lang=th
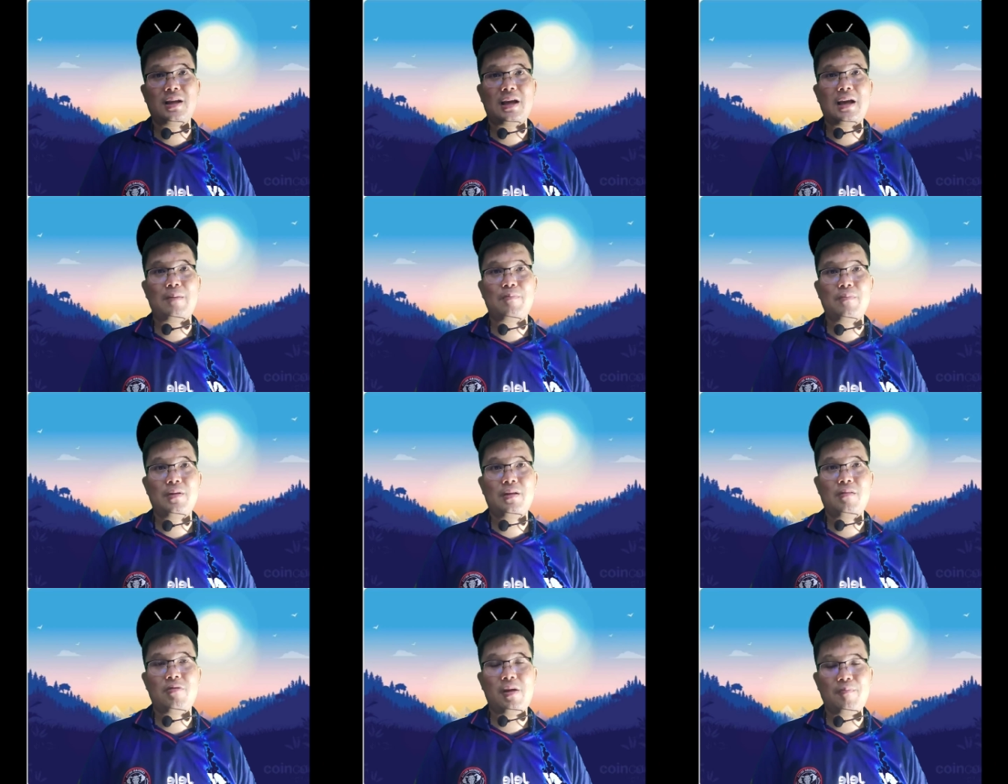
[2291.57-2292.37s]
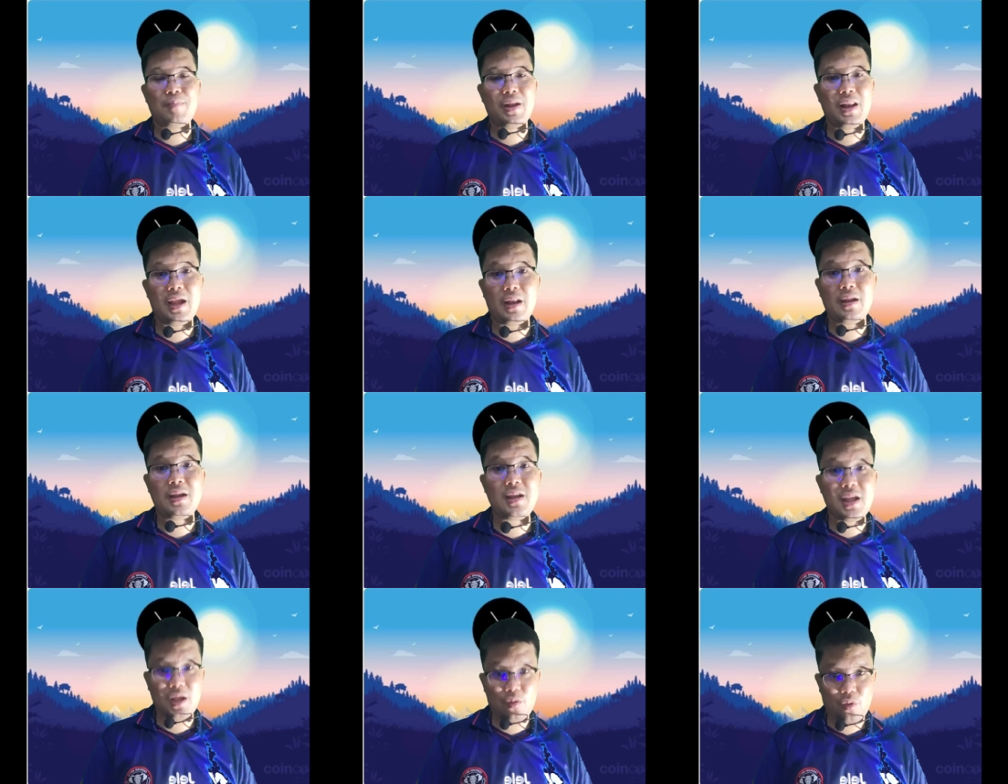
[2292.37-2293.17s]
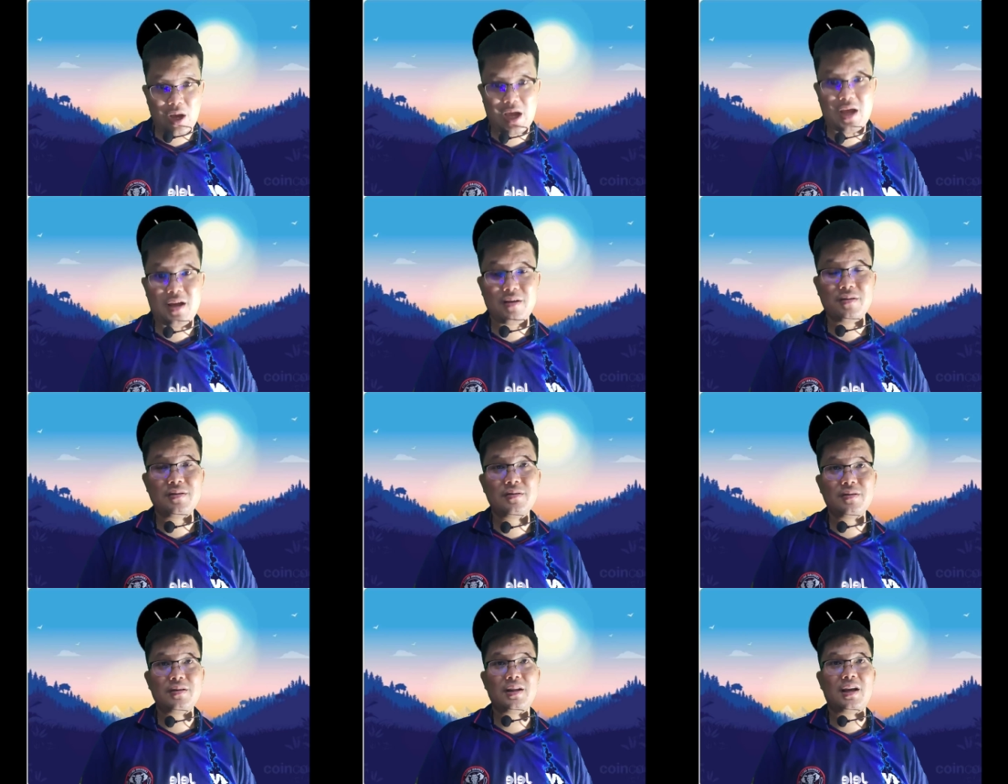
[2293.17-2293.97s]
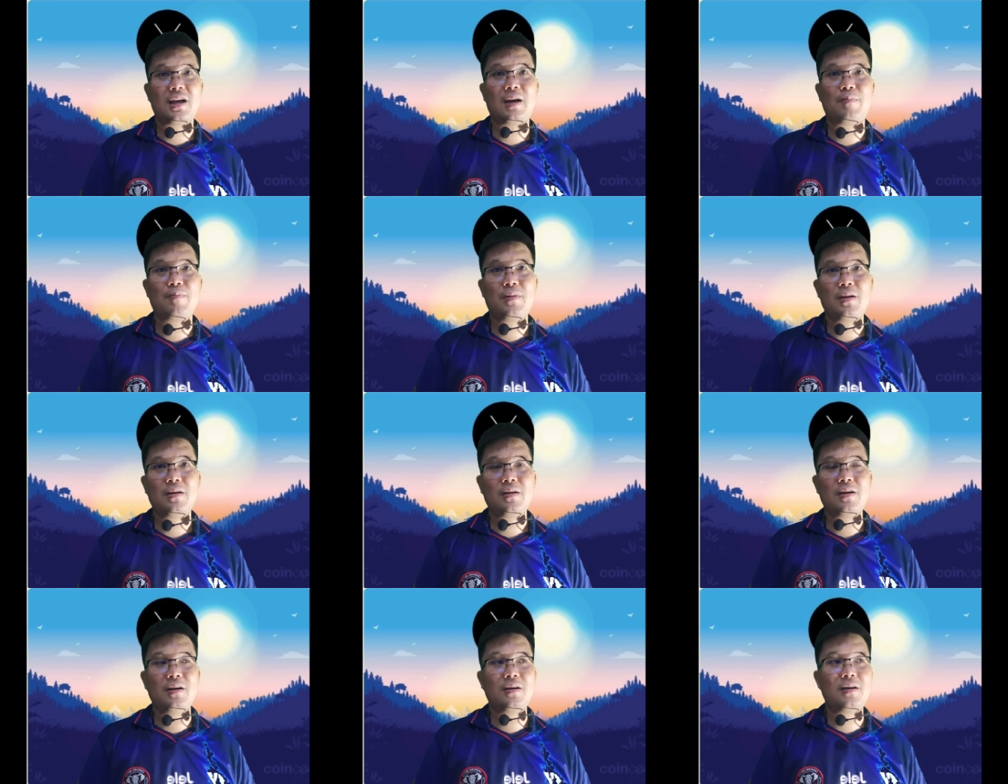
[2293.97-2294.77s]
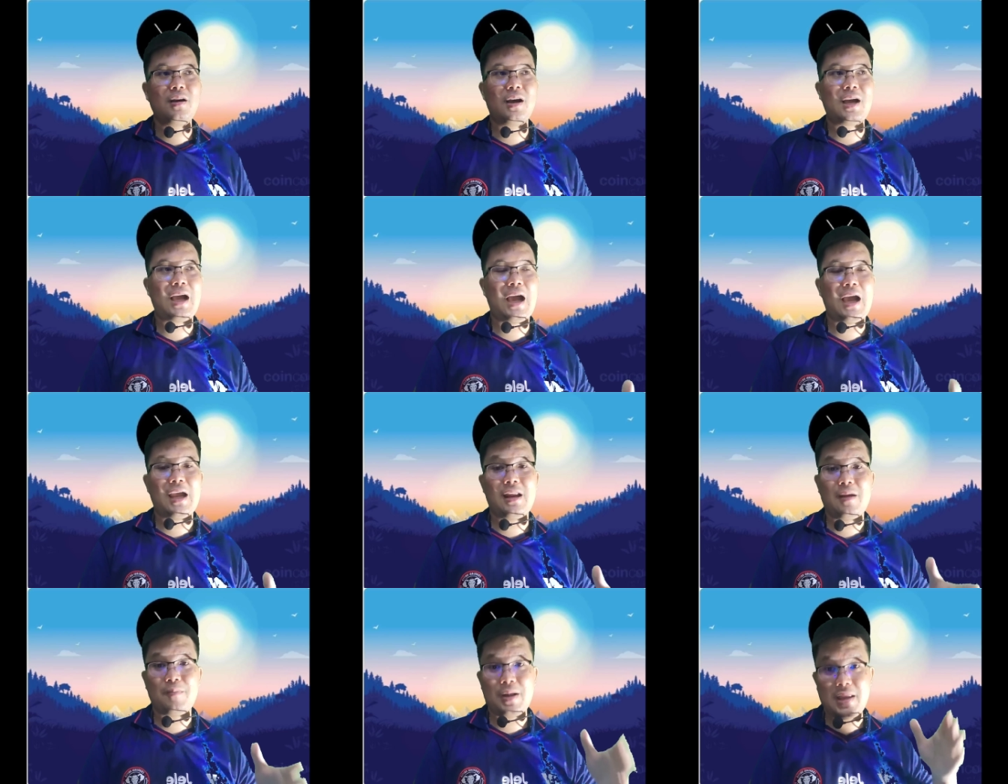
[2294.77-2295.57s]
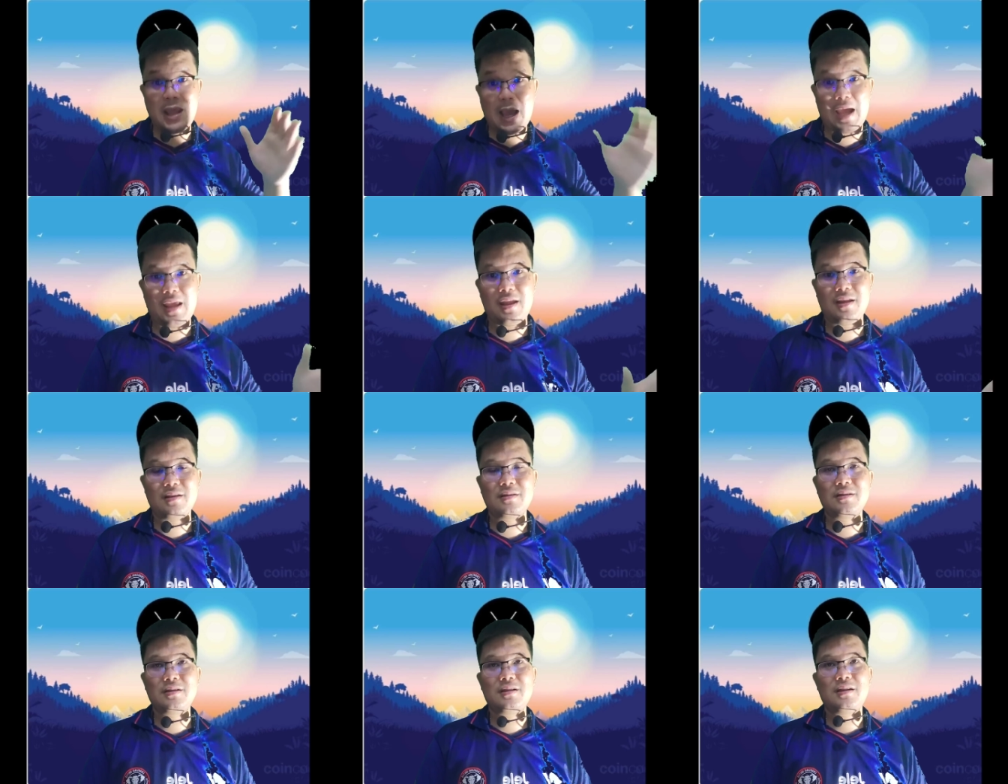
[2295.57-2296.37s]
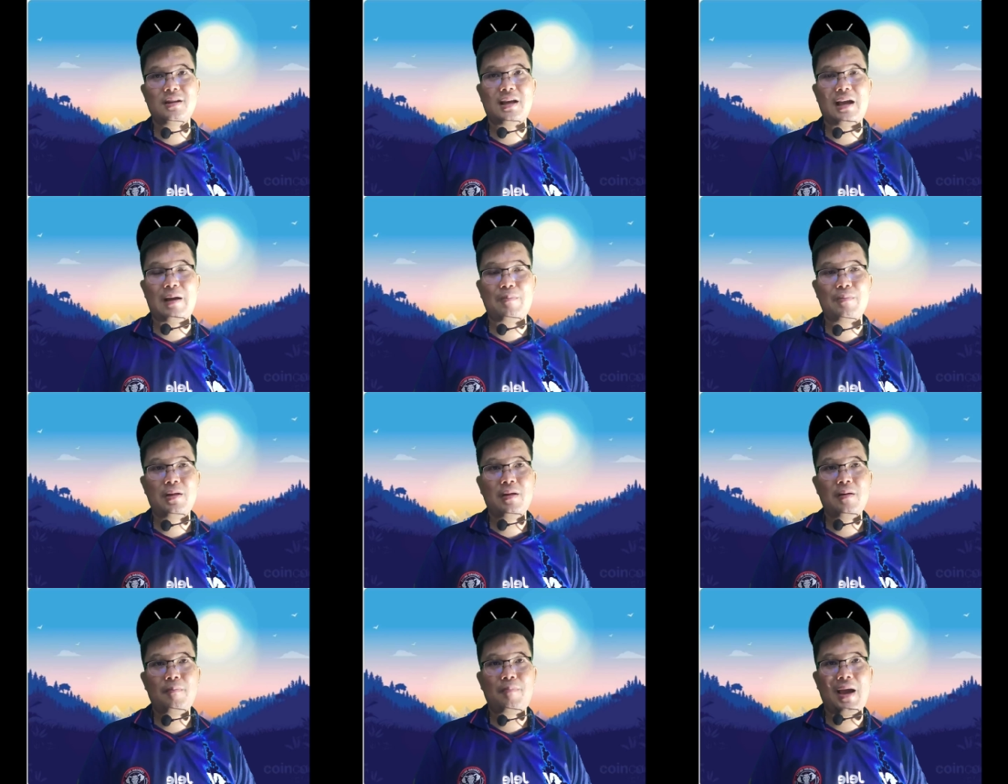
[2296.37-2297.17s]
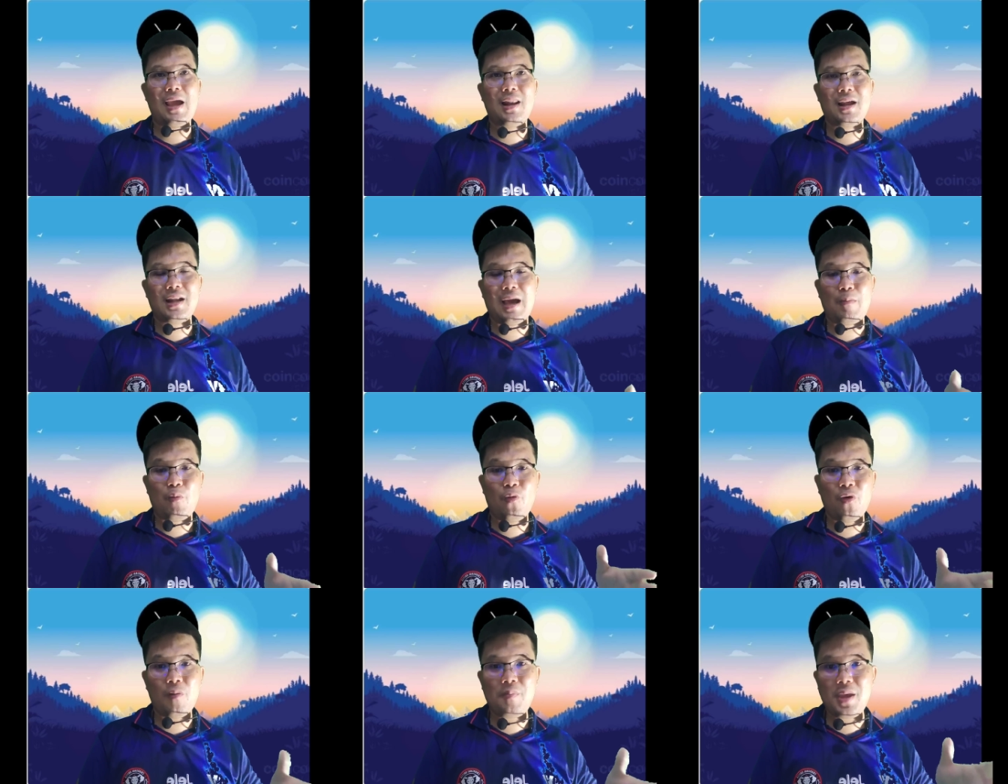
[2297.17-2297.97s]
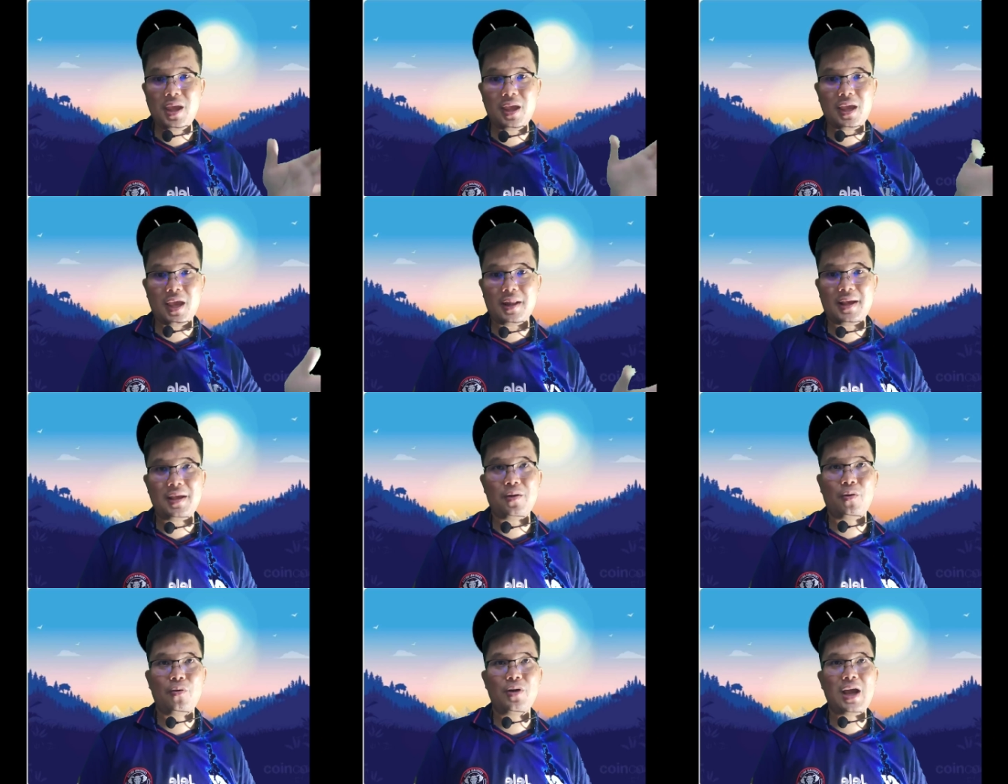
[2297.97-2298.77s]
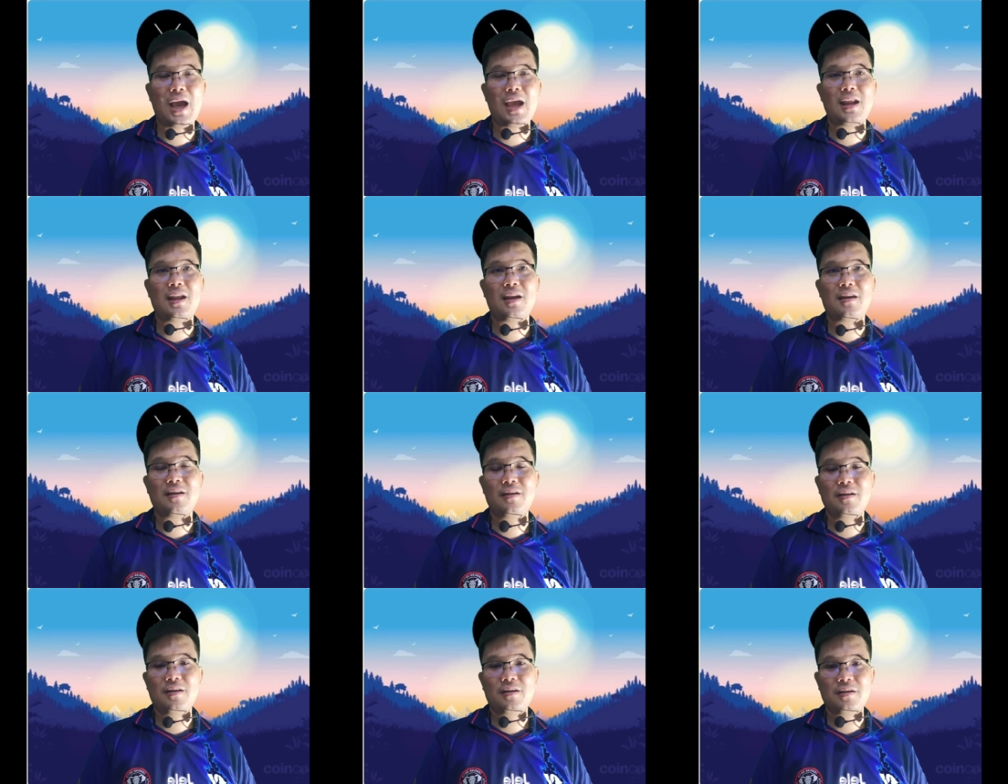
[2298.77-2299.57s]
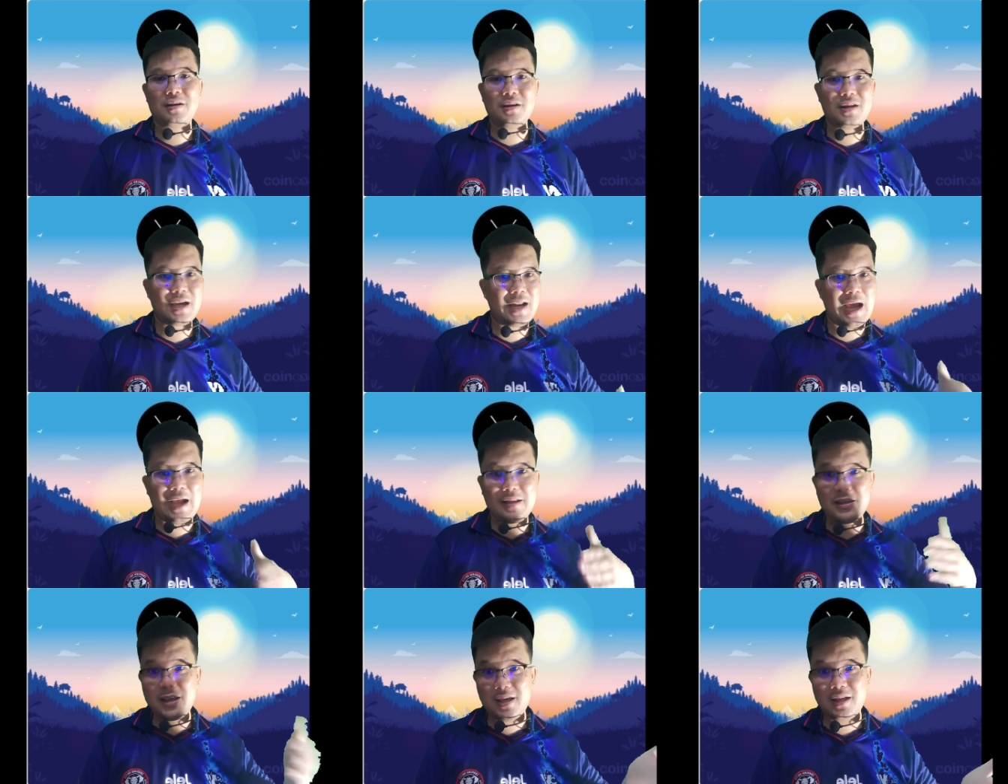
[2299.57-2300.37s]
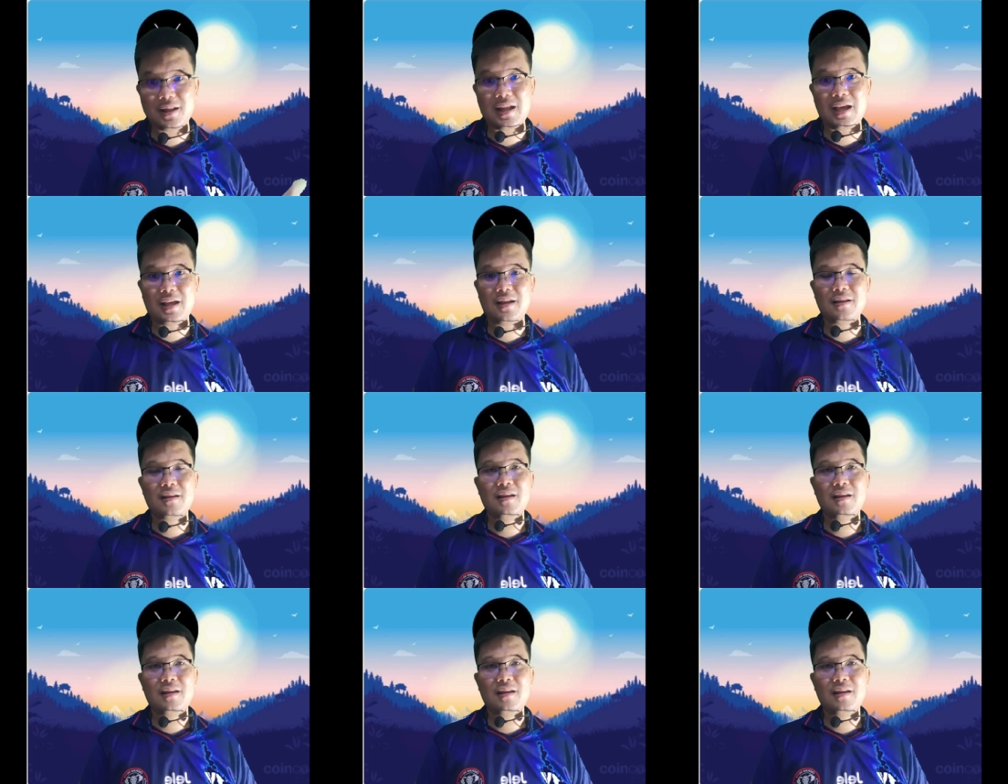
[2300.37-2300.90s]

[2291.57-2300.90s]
นะครับเซนเป็นเหรียญที่ดีกว่านะครับคือเครือข่ายเนี่ยมันใหญ่นะครับไประดับหัวบี้เกตไอโอได้เนี่ยคือกระดานจีนนะ